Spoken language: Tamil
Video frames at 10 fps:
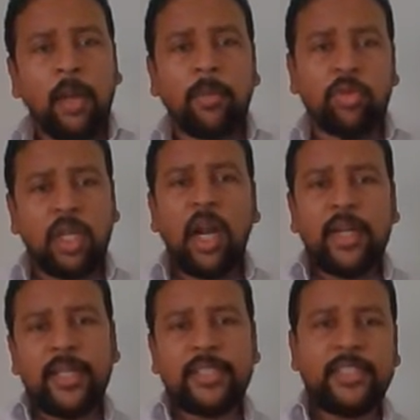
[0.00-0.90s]
அப்புறம் வந்து
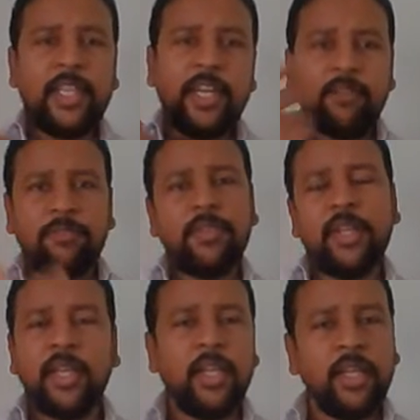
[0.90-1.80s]
கான்டெஸ்ட்டு
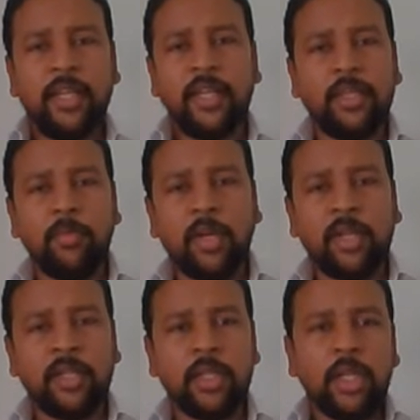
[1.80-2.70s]
ரெஃபரிங் இது
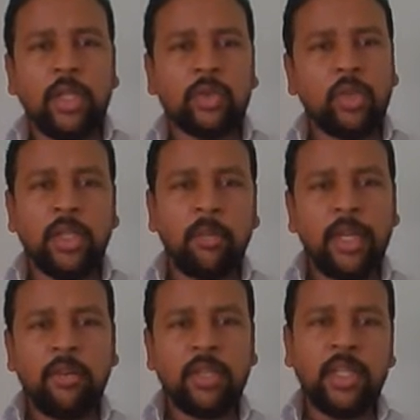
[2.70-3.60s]
பண்ணுறது ஸோ இந்த
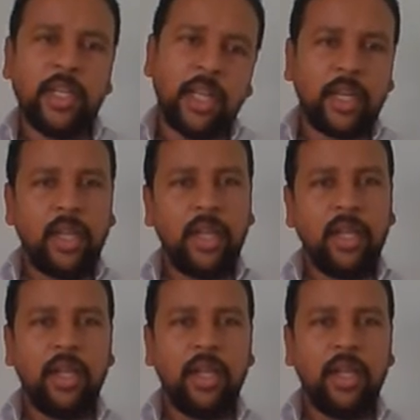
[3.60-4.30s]
மாதிரி வந்து நிறையா